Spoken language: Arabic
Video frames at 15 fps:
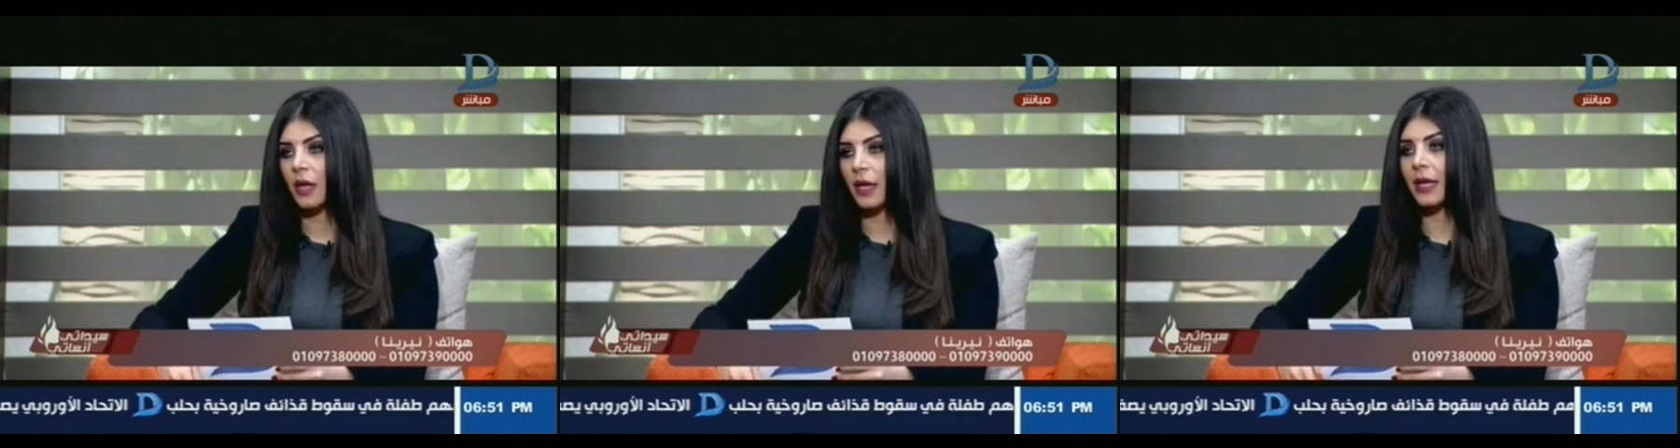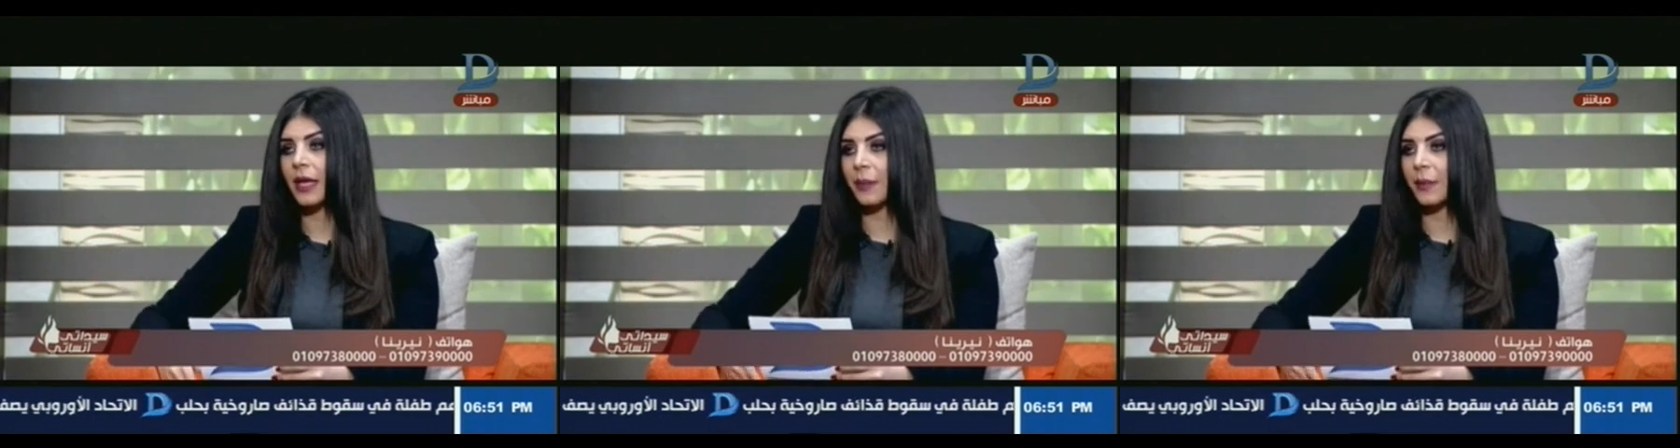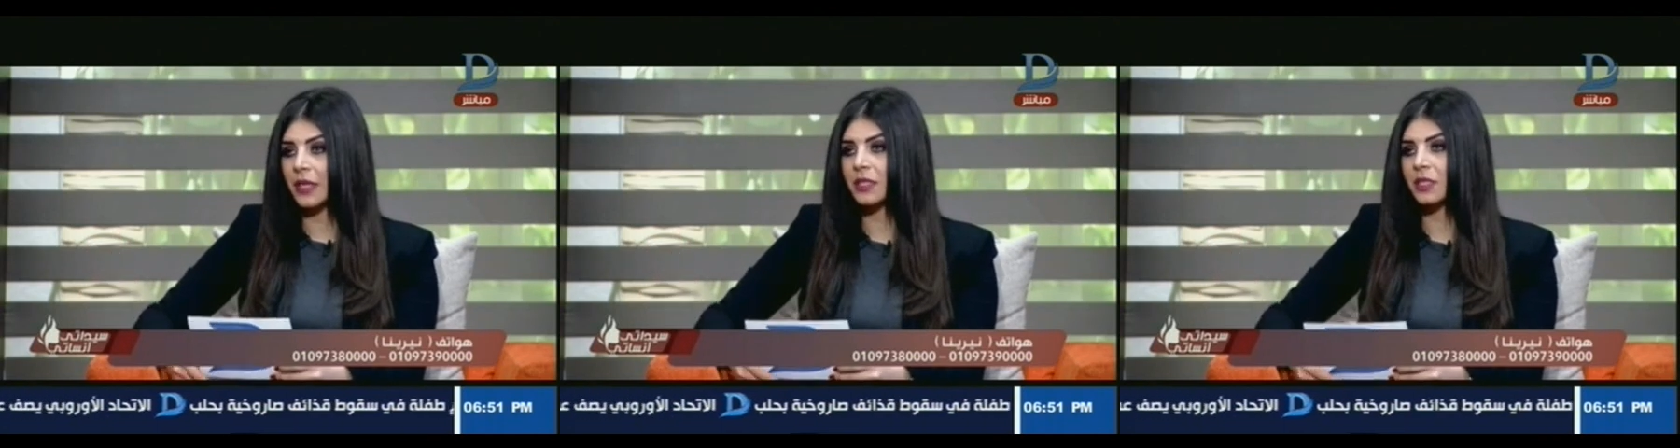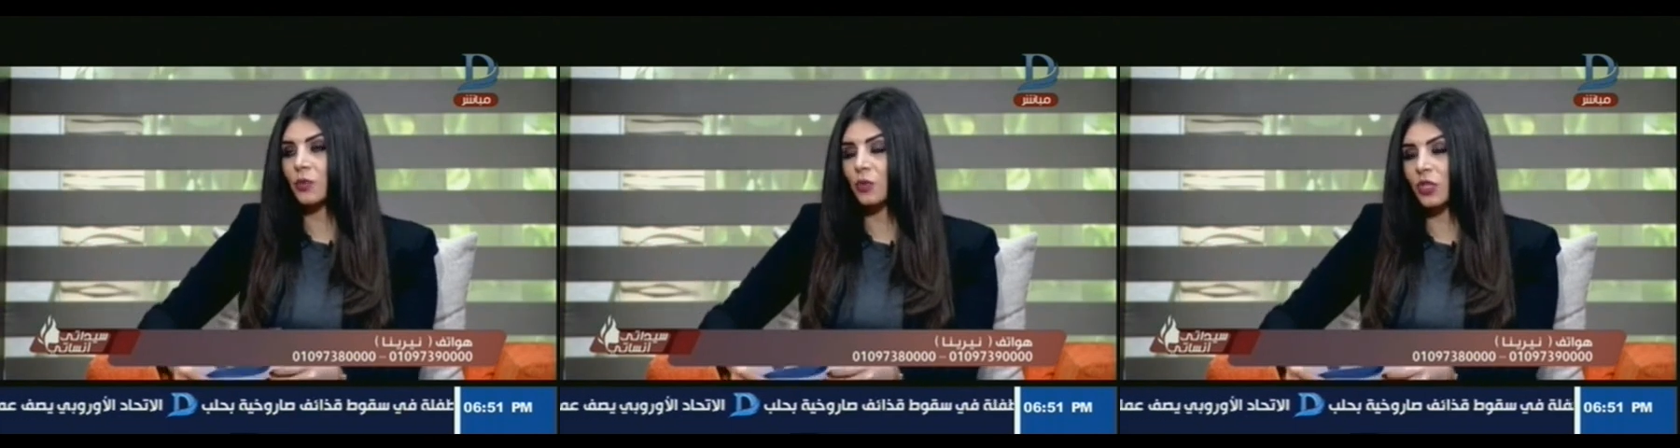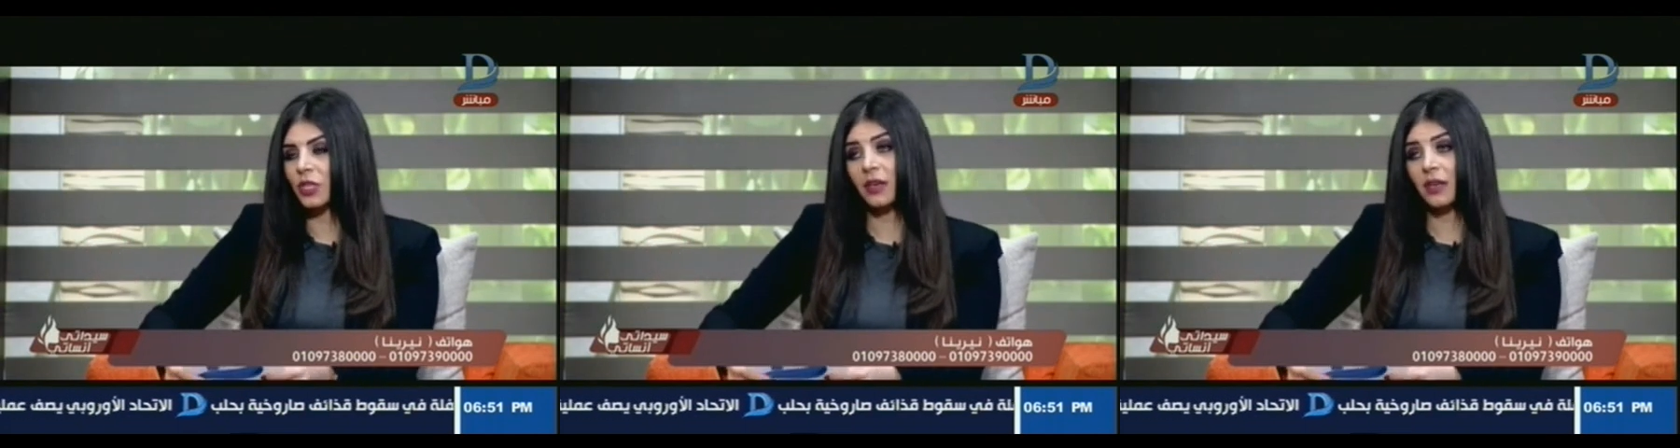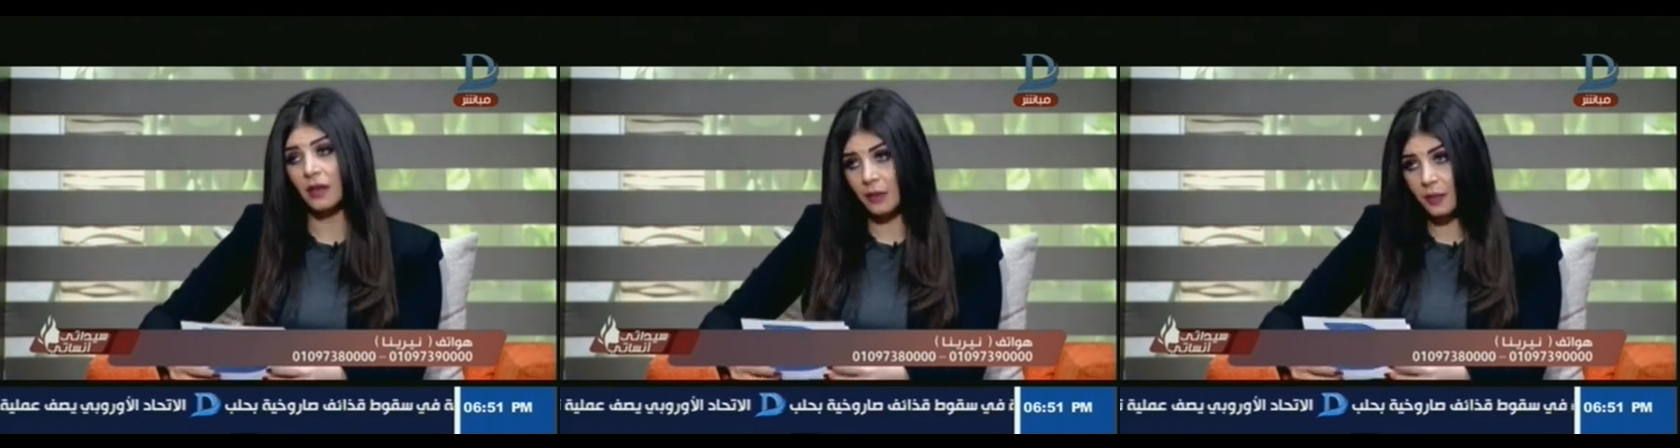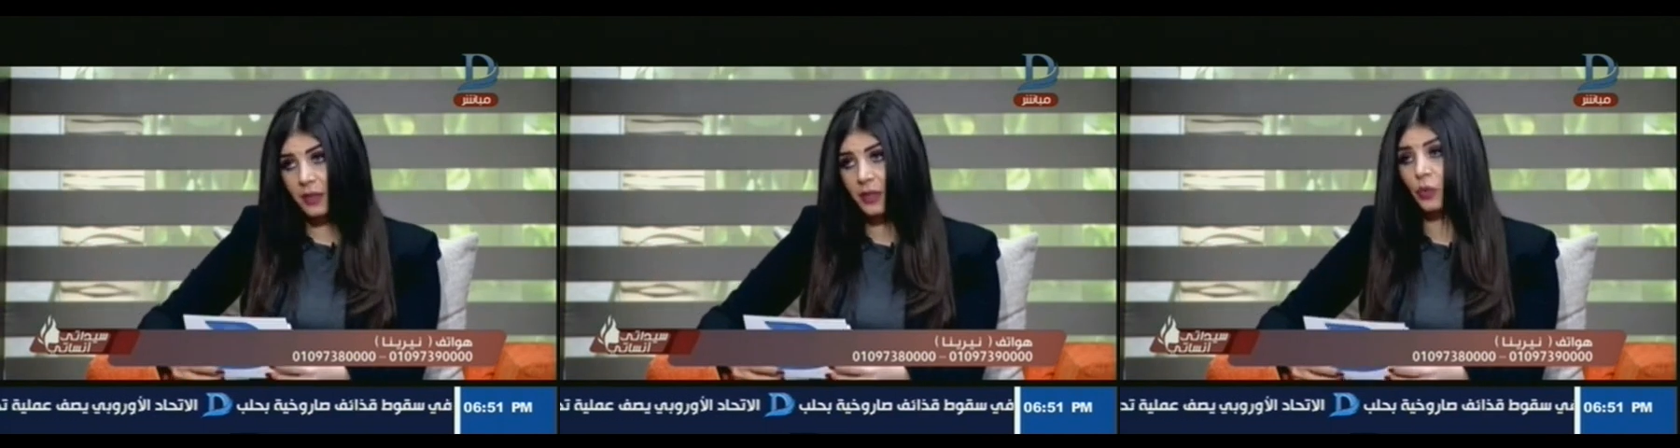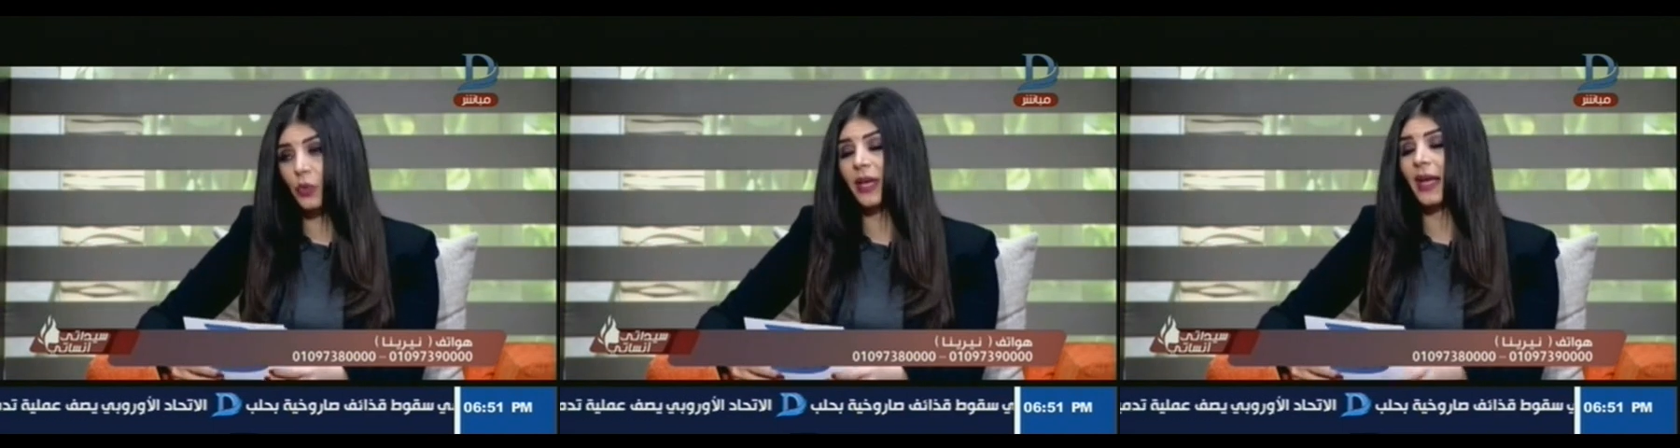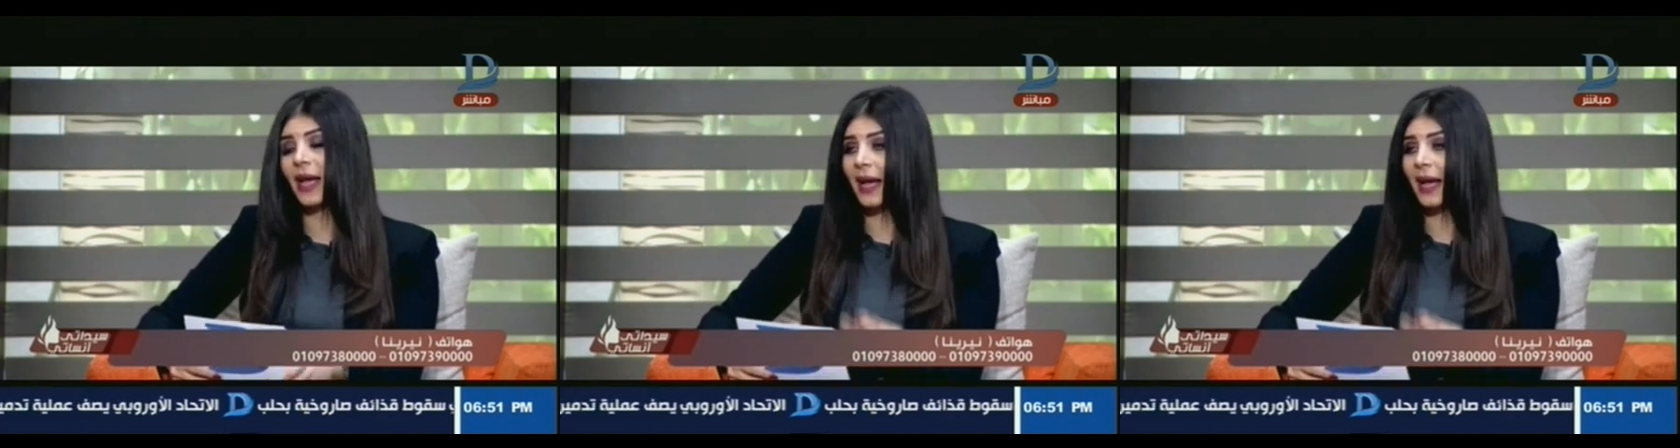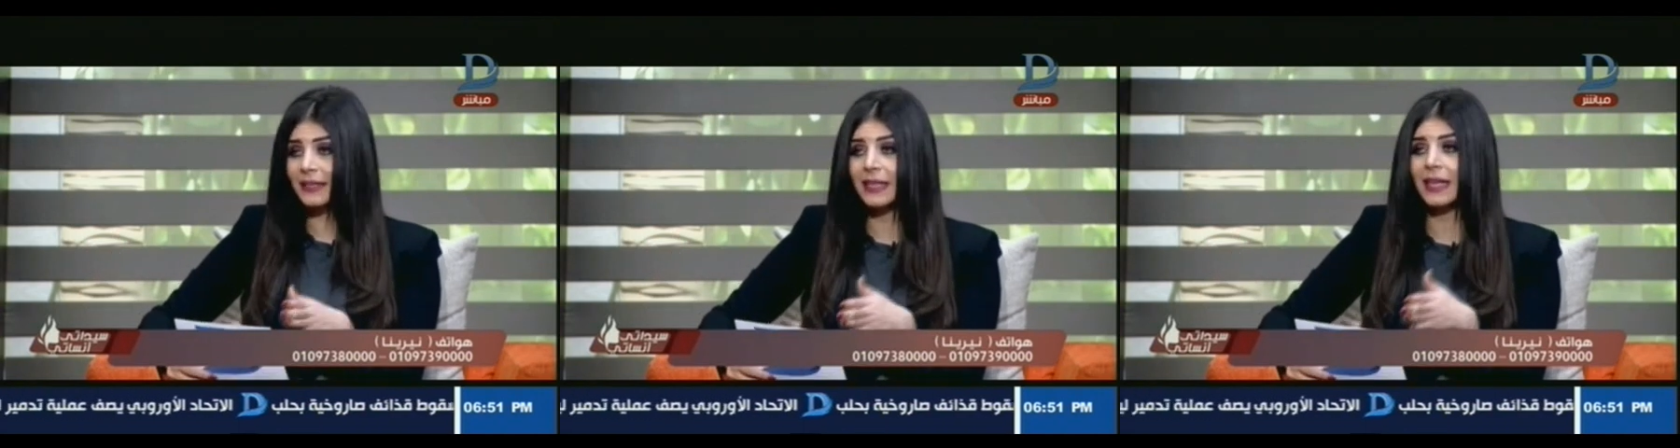تمام كمان دي مشكلة بتواجه
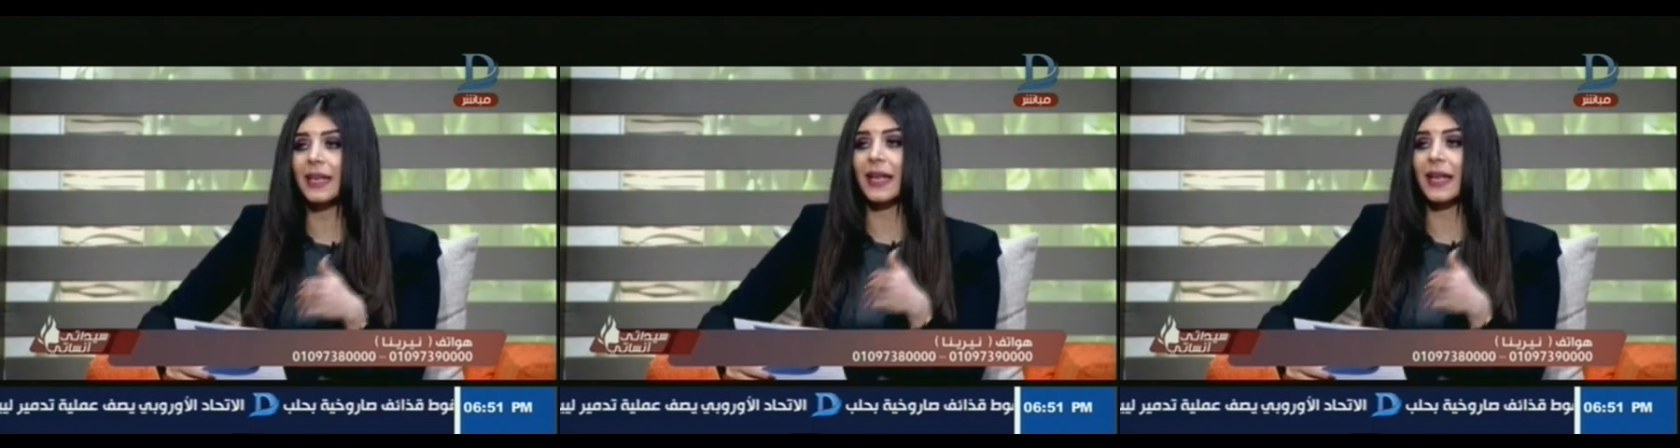حتى